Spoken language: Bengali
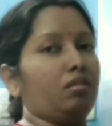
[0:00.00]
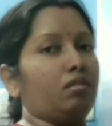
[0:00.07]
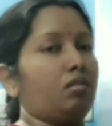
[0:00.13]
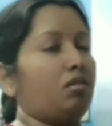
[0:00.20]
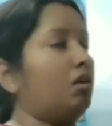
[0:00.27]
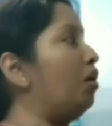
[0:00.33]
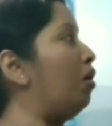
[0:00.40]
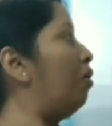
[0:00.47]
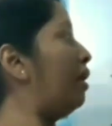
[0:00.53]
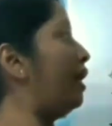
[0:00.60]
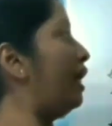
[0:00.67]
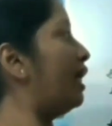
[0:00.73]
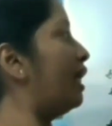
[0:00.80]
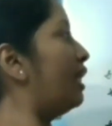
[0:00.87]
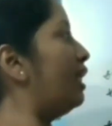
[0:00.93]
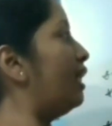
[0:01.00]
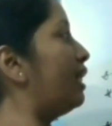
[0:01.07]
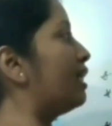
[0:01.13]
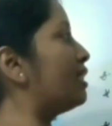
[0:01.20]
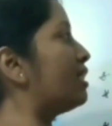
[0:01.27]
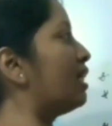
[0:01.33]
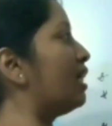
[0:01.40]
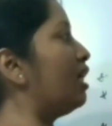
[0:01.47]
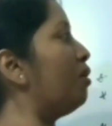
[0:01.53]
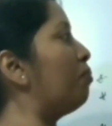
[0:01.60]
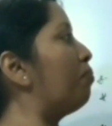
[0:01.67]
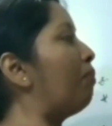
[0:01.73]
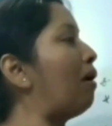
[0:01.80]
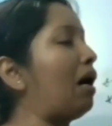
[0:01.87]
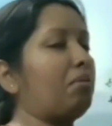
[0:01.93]
লিখেছি কি মা বাবা
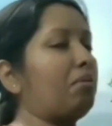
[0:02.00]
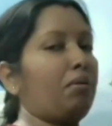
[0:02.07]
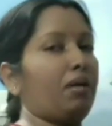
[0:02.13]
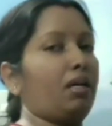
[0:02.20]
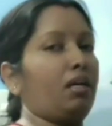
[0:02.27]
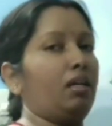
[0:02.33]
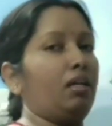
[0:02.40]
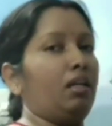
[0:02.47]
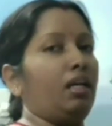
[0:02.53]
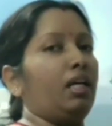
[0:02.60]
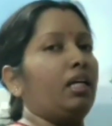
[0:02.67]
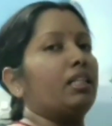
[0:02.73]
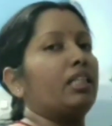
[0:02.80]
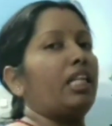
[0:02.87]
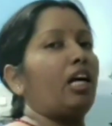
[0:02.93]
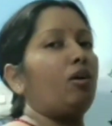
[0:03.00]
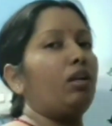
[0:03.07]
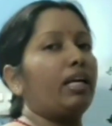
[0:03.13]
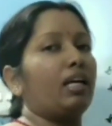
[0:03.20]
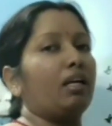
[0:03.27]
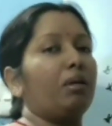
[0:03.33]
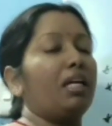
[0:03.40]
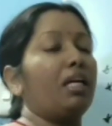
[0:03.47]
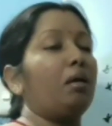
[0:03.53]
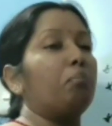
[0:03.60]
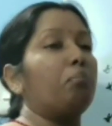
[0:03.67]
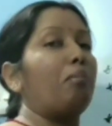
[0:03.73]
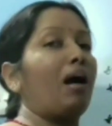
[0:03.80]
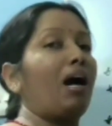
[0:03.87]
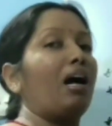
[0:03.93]
তাহলে এখানে মা বাবা
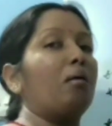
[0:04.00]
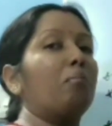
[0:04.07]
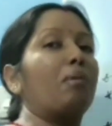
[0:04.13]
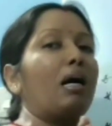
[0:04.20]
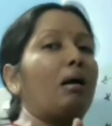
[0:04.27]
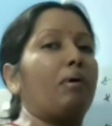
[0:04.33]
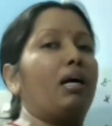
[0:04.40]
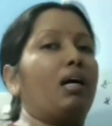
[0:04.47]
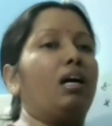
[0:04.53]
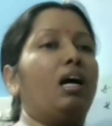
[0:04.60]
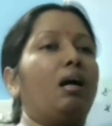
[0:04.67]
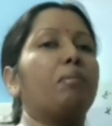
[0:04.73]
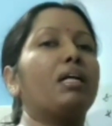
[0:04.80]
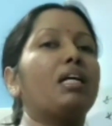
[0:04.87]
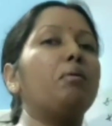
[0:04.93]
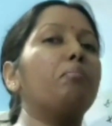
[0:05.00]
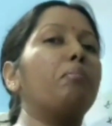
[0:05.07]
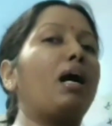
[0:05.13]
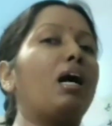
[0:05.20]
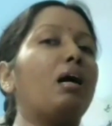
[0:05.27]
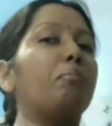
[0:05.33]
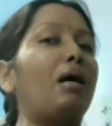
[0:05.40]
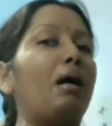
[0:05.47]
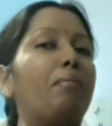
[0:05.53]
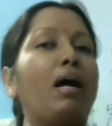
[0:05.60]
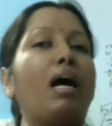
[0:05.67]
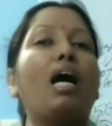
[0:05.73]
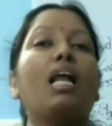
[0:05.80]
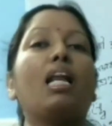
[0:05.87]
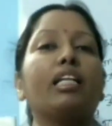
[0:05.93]
আমরা কি মা বাবা আলাদা করে কিছু
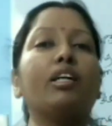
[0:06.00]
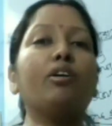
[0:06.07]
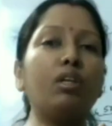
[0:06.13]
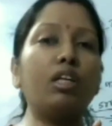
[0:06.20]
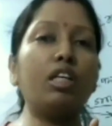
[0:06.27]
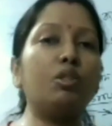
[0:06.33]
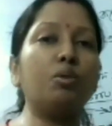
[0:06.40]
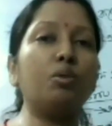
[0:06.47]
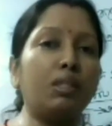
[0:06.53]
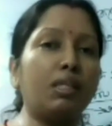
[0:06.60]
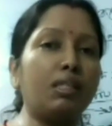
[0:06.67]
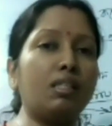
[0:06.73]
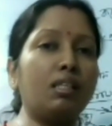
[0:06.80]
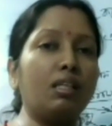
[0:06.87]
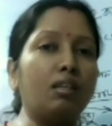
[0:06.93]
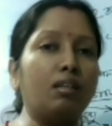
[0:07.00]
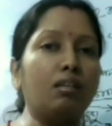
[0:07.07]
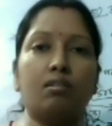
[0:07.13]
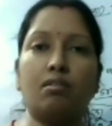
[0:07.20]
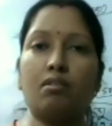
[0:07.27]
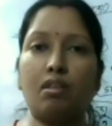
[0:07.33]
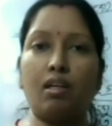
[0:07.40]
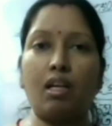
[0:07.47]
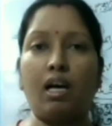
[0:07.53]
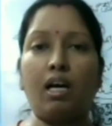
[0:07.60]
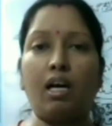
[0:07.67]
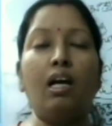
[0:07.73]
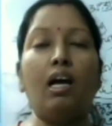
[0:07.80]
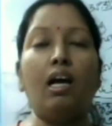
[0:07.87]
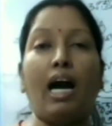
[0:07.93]
বুঝাচ্ছি না আলাদা করে
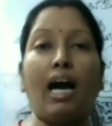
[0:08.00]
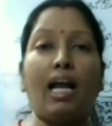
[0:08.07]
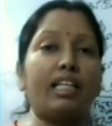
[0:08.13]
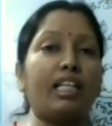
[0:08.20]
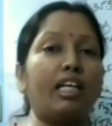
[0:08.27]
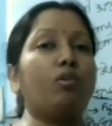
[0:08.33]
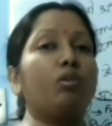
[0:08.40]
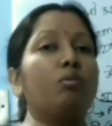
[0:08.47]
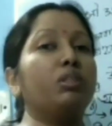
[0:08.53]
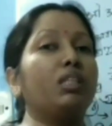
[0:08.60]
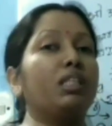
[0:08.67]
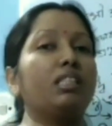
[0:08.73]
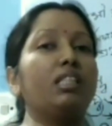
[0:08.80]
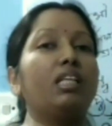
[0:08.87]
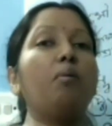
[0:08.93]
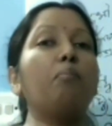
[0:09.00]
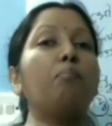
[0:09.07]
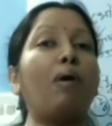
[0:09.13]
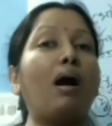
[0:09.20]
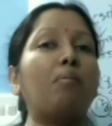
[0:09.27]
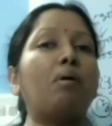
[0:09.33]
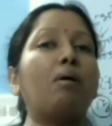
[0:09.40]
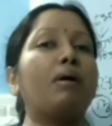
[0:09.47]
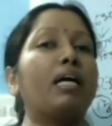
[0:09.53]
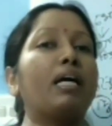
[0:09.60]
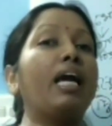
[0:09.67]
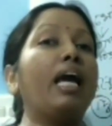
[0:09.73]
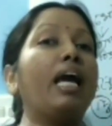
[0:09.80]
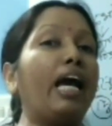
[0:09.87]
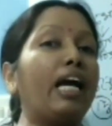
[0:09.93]
বুঝাচ্ছি না মা বাবাকে একসাথে বলছি
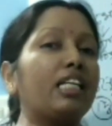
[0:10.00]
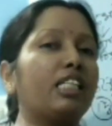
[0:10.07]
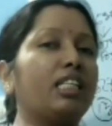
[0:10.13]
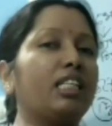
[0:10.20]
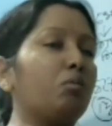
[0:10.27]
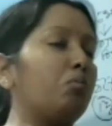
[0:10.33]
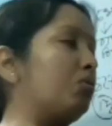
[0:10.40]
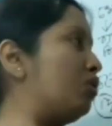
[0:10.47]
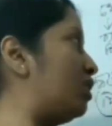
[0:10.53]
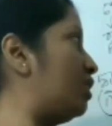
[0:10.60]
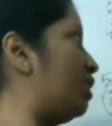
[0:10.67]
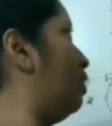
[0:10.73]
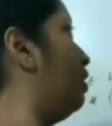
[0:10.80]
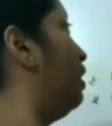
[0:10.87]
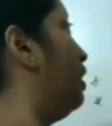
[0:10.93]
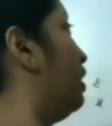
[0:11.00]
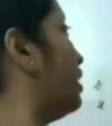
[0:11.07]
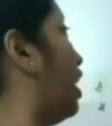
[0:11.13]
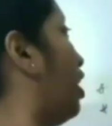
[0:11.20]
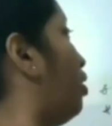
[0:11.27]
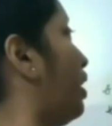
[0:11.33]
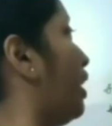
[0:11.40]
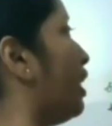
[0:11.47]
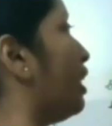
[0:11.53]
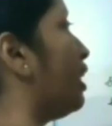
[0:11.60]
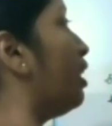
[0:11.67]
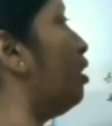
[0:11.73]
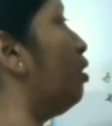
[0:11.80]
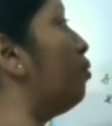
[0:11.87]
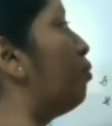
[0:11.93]
তাহলে এখানে পূর্ববত
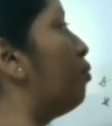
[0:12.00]
কি